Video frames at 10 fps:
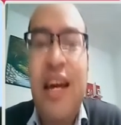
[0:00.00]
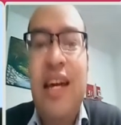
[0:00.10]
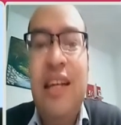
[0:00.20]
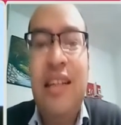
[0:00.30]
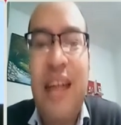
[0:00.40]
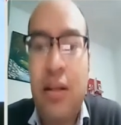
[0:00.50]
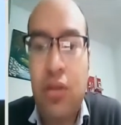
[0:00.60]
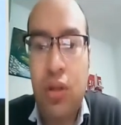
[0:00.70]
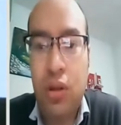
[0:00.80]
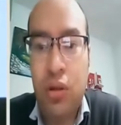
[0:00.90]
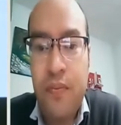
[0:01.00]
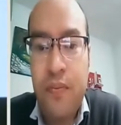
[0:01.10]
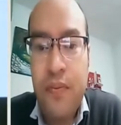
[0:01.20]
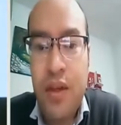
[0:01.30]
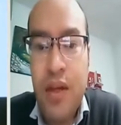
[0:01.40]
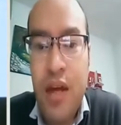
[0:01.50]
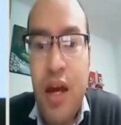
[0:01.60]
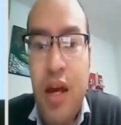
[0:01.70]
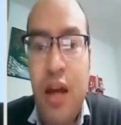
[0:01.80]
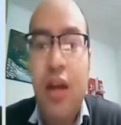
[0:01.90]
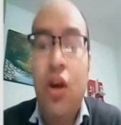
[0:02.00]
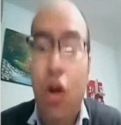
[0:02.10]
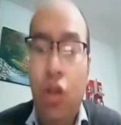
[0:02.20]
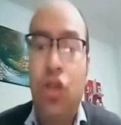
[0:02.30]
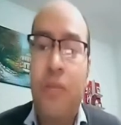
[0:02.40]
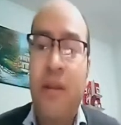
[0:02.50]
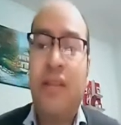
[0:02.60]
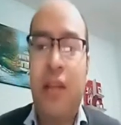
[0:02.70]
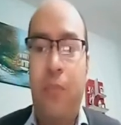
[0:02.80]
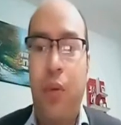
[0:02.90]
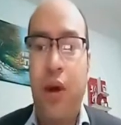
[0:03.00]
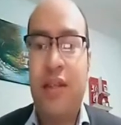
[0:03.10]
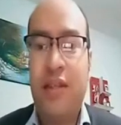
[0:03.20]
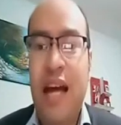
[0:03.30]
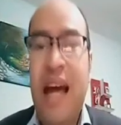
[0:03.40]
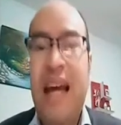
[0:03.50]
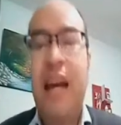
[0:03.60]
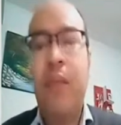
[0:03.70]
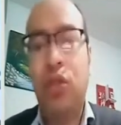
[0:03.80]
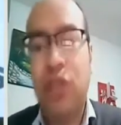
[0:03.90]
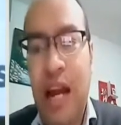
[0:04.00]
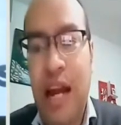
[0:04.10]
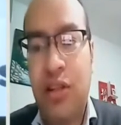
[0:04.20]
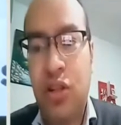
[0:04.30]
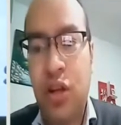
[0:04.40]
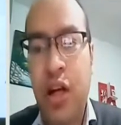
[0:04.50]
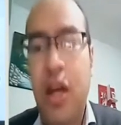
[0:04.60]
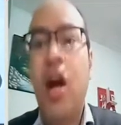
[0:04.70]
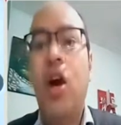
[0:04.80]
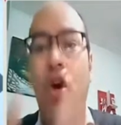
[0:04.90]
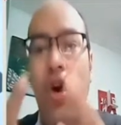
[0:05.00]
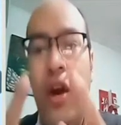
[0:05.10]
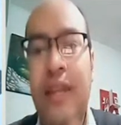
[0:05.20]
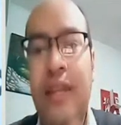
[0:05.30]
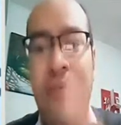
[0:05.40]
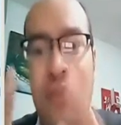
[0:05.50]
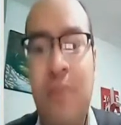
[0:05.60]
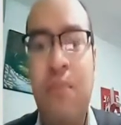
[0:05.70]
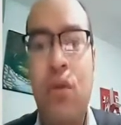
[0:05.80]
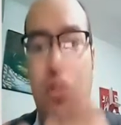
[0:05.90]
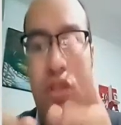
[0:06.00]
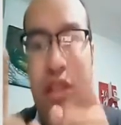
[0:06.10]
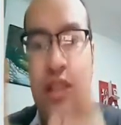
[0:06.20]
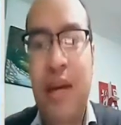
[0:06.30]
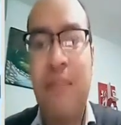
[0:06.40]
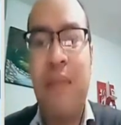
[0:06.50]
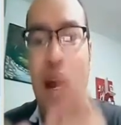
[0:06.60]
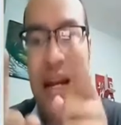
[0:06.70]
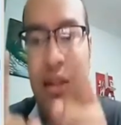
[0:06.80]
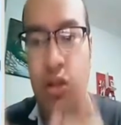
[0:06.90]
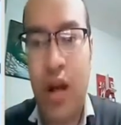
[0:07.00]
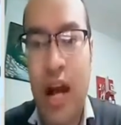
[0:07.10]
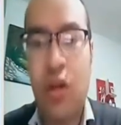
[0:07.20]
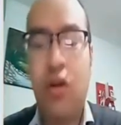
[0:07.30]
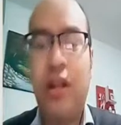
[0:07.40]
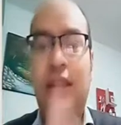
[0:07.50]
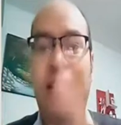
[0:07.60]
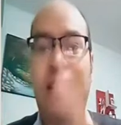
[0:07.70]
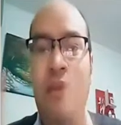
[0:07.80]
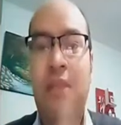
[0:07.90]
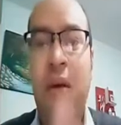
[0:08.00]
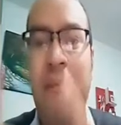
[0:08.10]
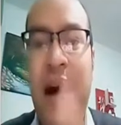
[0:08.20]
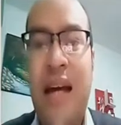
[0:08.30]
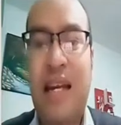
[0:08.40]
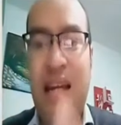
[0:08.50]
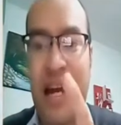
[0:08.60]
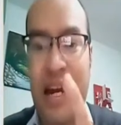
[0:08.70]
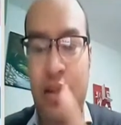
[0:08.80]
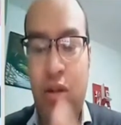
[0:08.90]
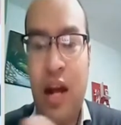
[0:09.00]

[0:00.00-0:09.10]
sigue intacto y ocho meses después queremos ir a elecciones con ese mismo sistema electoral, con esa misma máquina